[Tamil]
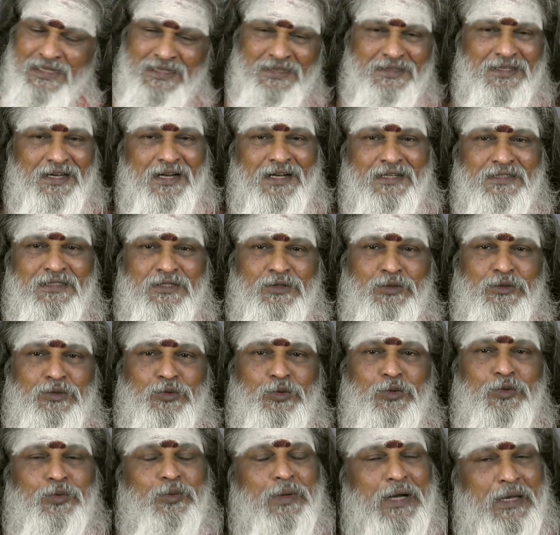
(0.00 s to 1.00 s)
இந்த ஆண்டு
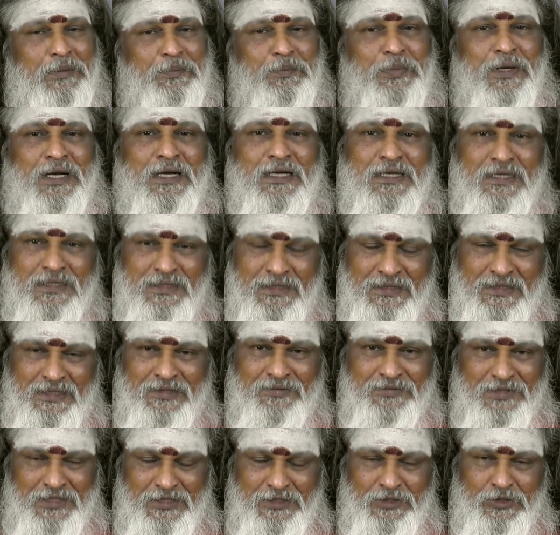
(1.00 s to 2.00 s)
ஒரு வாய்ப்பாக
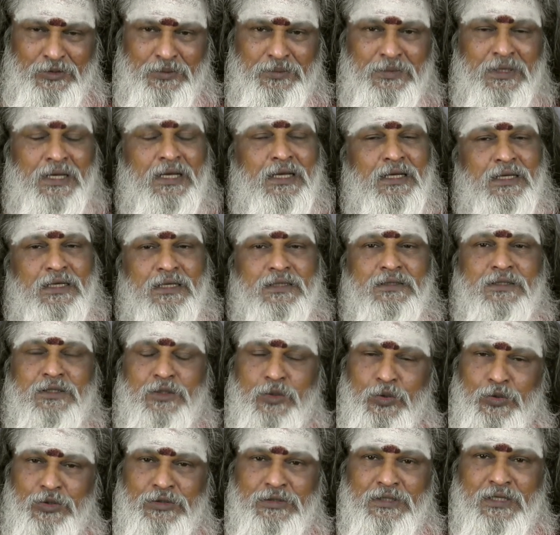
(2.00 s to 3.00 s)
இருக்க வேண்டும் என்று
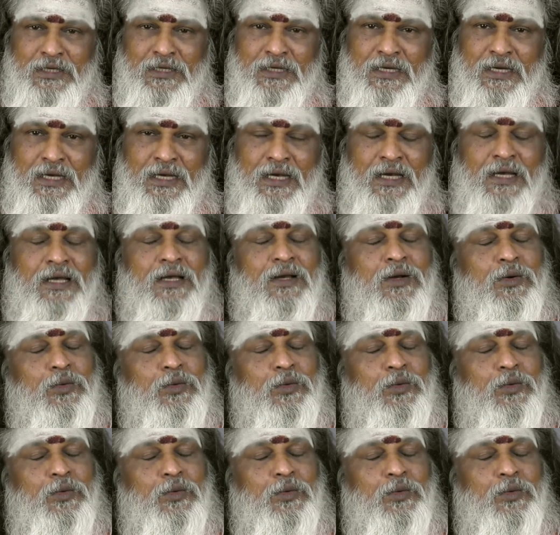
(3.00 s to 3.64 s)
கொடுத்திருக்கேன்